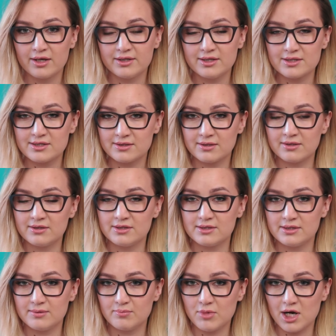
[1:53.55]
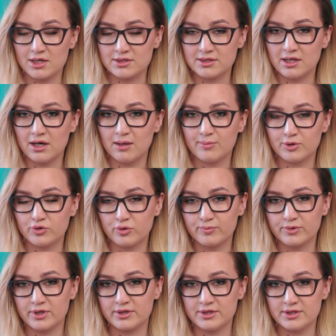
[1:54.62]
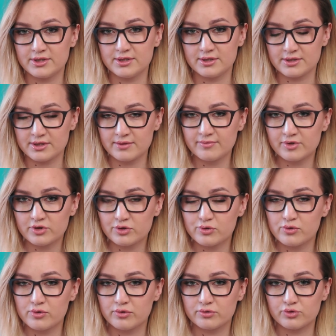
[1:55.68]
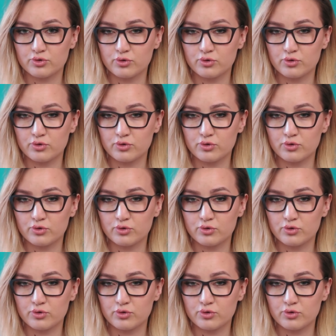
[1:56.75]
Если нанести масло, а потом нанести сыворотку,